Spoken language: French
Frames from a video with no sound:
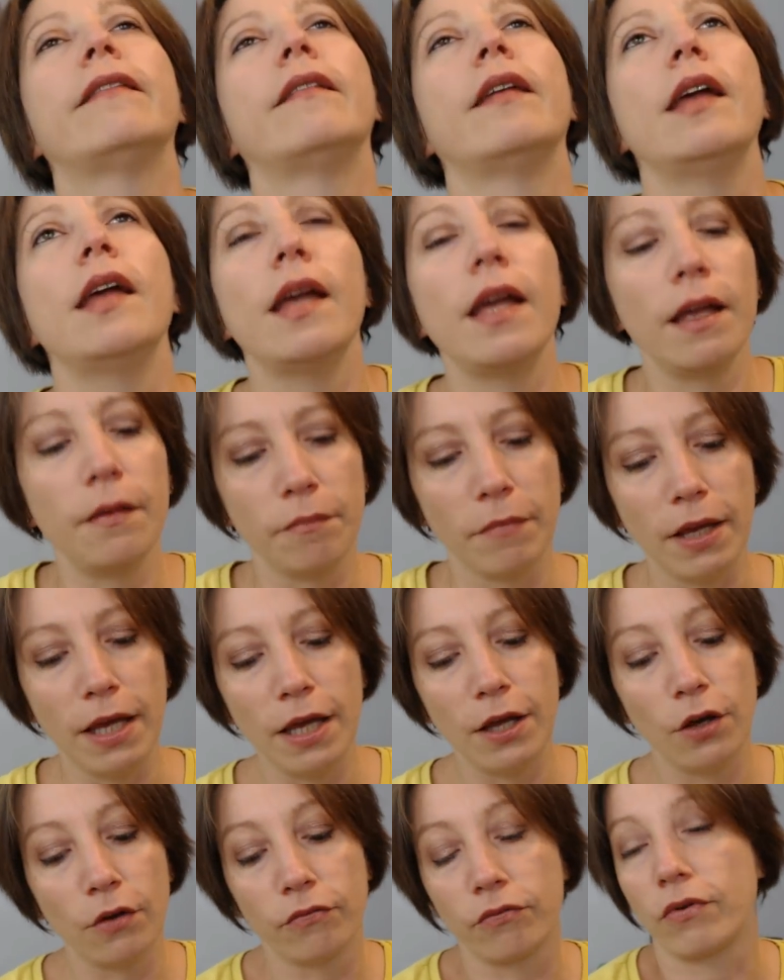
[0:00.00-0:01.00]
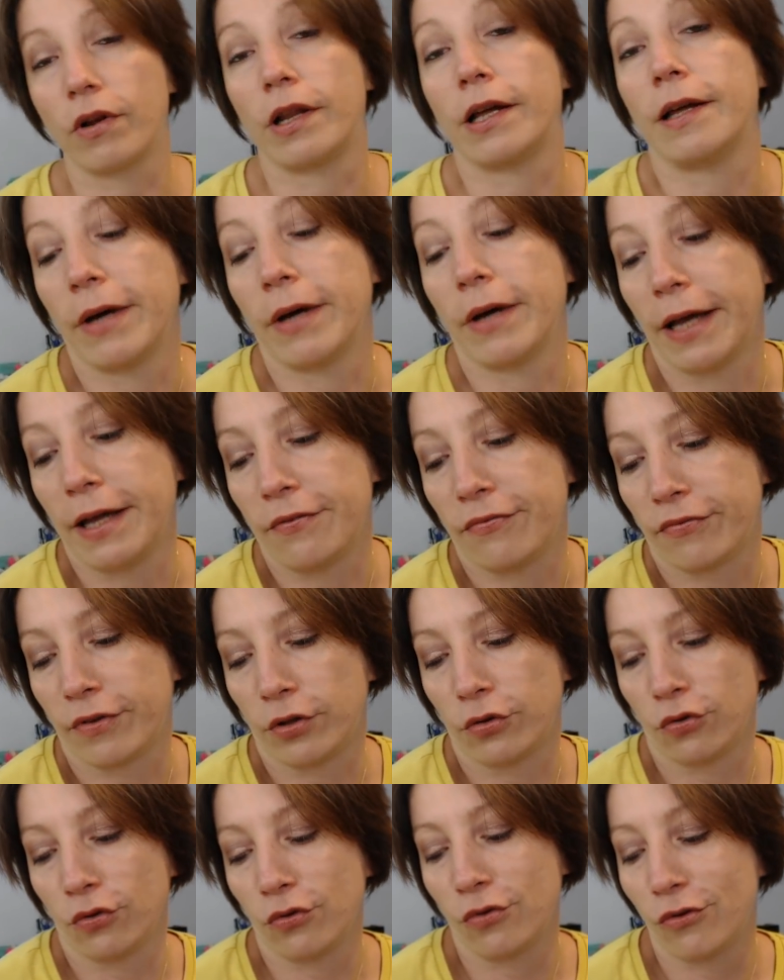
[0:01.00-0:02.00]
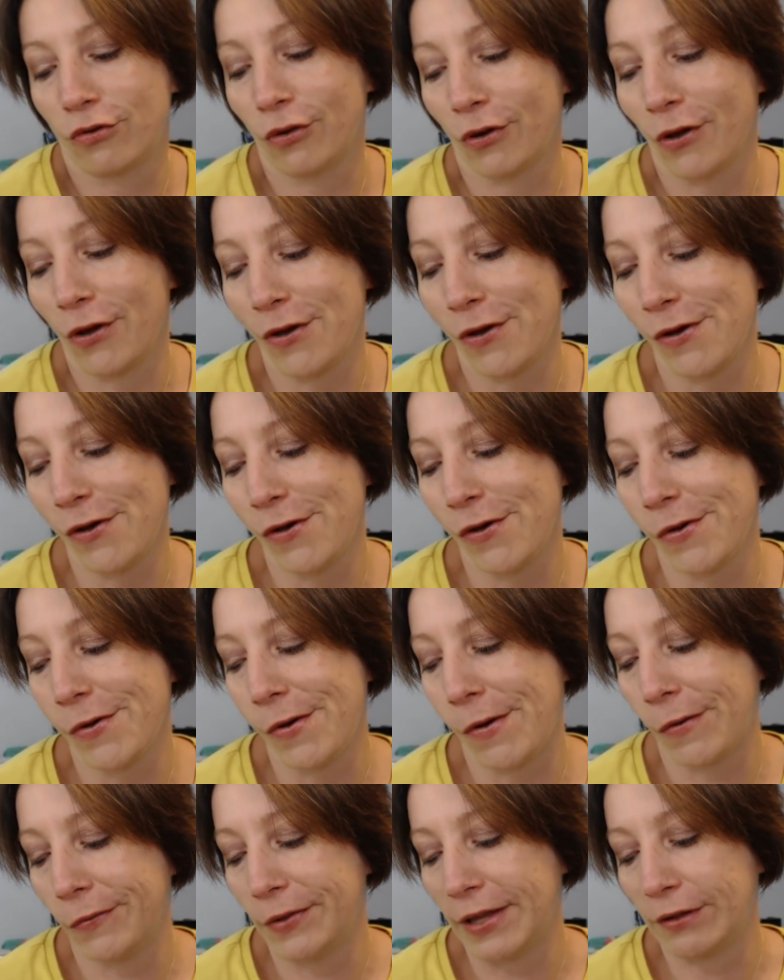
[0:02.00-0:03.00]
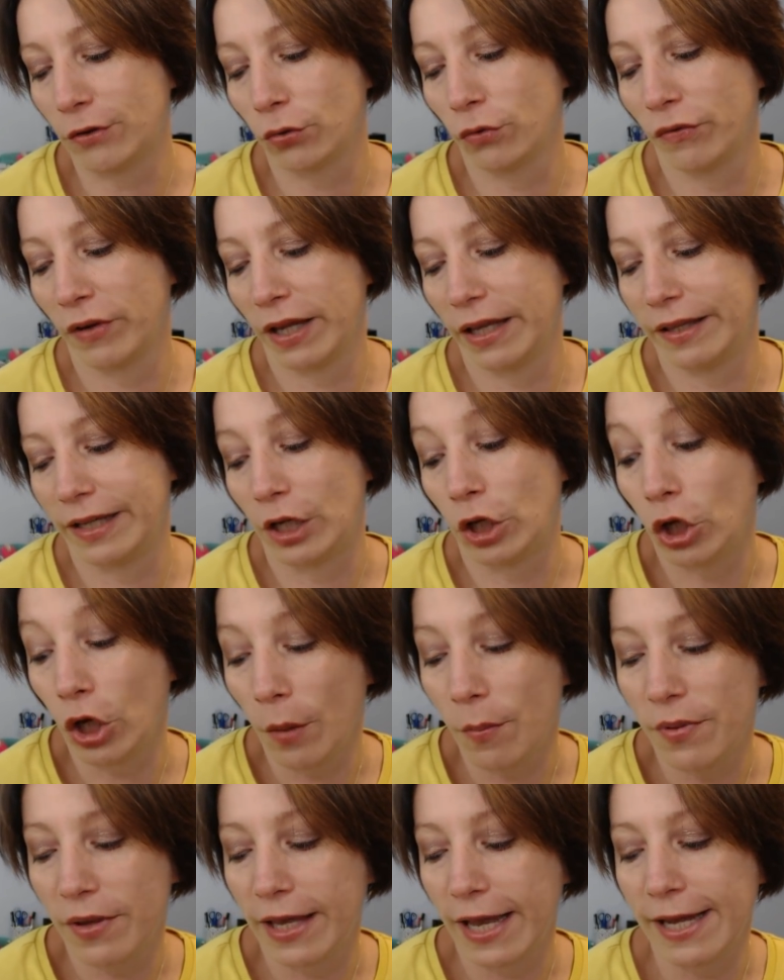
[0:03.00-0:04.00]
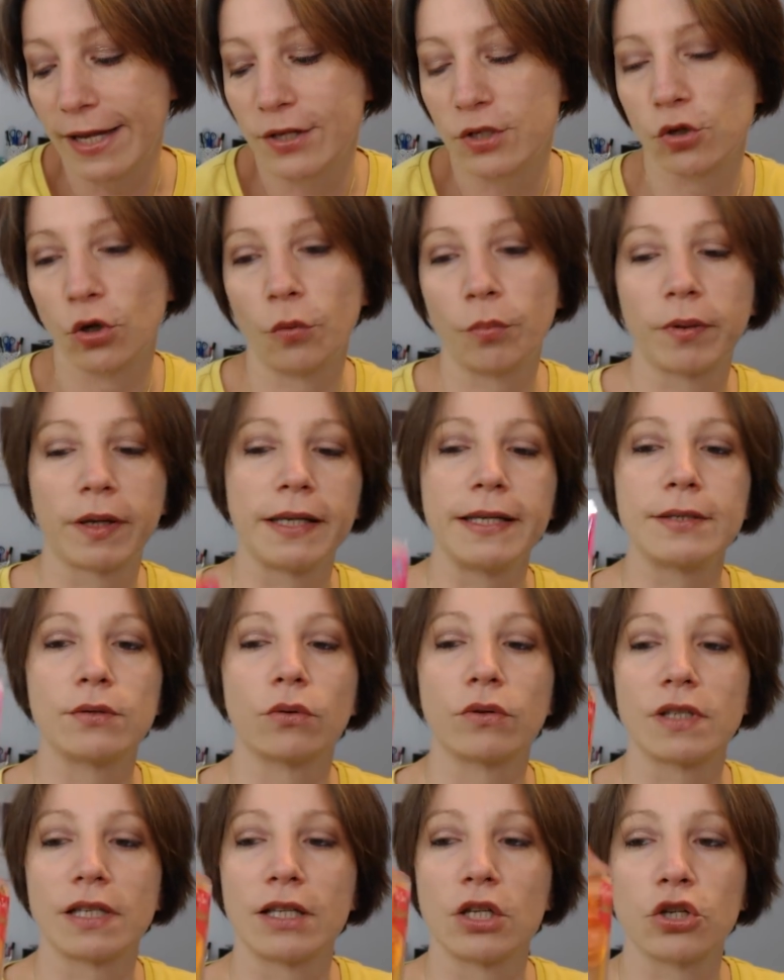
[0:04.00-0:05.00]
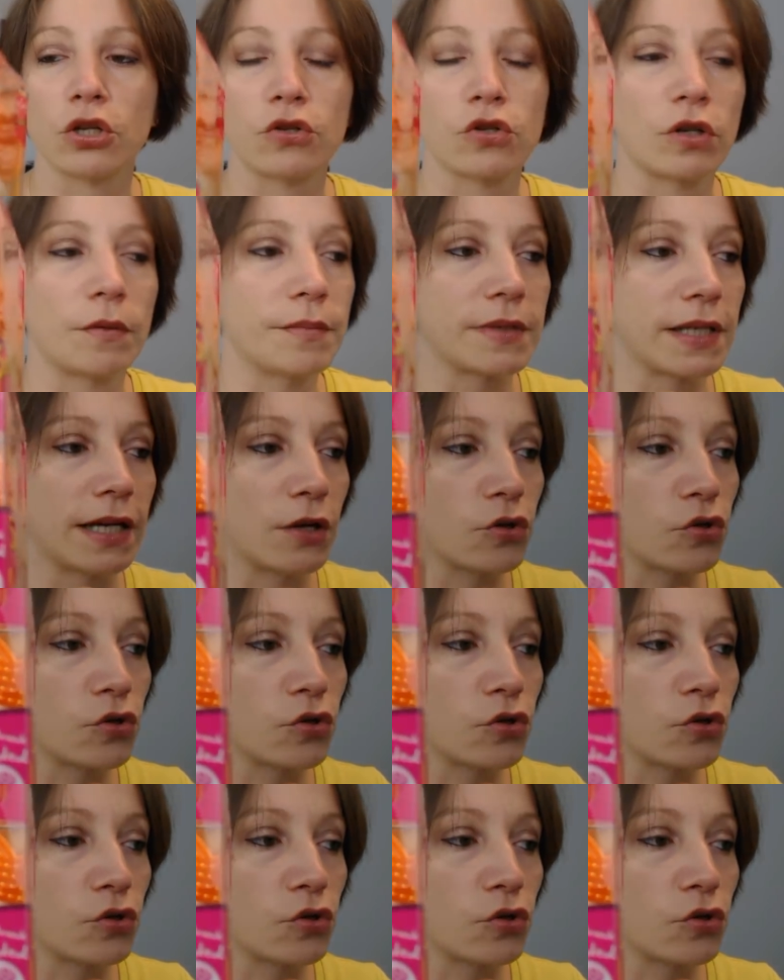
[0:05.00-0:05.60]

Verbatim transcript: gâté. Mais euh, voilà, bref. Donc, on a trouvé des cupcakes surprises. Donc, c'est des choses comme